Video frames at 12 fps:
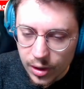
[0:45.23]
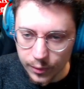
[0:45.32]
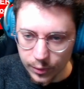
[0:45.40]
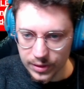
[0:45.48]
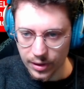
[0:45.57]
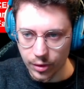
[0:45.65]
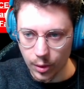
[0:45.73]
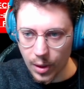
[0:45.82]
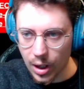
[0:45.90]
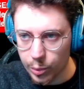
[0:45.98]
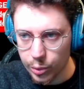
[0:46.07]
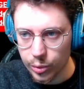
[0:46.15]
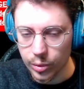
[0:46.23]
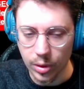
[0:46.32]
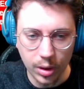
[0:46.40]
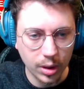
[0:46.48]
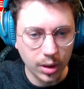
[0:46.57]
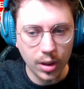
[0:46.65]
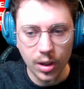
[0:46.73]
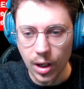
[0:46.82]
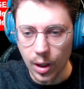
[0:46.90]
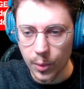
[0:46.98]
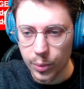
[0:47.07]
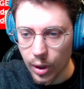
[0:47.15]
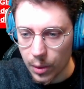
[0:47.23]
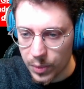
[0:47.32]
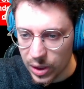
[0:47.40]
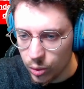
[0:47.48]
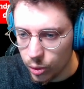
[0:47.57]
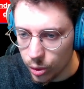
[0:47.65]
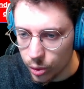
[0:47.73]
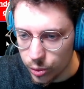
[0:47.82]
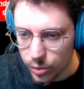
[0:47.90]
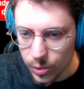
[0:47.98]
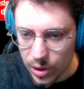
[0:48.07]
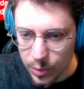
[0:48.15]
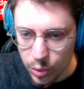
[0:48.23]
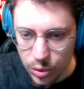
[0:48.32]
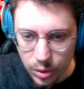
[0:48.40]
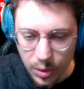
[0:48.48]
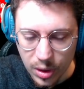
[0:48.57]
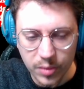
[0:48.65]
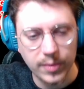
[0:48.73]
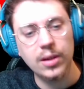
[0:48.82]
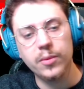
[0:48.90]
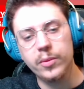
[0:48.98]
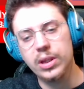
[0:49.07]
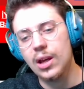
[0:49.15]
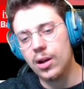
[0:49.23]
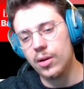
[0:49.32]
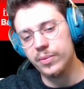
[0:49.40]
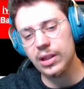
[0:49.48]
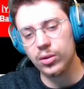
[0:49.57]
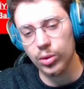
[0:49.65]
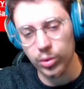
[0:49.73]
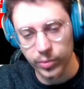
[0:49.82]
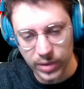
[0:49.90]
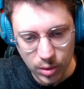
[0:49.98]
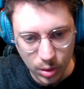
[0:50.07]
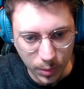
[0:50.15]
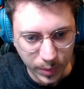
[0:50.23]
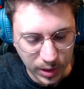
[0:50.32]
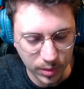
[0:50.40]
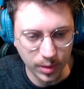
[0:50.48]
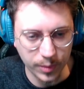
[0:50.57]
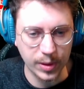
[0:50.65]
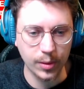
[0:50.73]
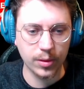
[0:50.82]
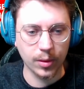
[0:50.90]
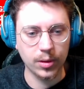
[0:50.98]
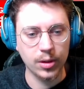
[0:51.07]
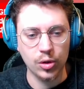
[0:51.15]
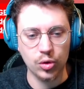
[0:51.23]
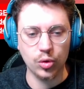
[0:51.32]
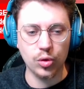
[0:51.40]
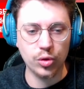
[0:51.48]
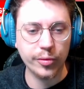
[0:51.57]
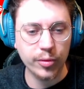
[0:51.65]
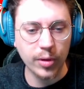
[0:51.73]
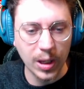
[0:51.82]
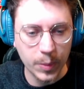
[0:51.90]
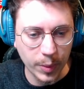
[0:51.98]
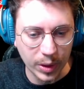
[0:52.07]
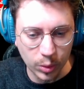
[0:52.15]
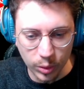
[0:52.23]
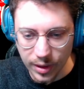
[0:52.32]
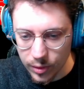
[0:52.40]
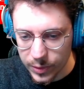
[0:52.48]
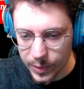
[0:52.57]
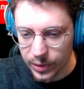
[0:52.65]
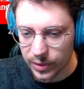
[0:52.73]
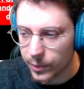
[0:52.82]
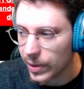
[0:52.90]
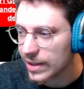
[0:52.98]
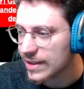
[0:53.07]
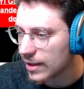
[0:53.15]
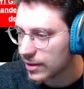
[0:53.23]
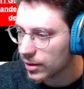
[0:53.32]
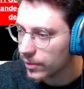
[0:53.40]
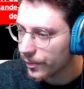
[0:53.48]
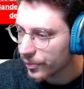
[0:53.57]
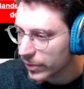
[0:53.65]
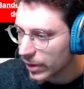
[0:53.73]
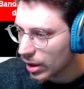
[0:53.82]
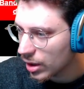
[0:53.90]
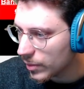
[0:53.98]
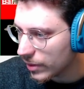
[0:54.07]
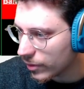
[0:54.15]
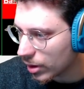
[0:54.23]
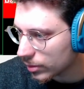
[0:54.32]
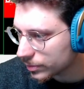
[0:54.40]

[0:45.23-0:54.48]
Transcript: c'est un format un peu, euh, un peu rapido de, début de semaine, mais il y aura peut-être une petite surprise épisode 100. Je, je vous hype pas trop d'avance parce que c'est pas certain, mais voilà.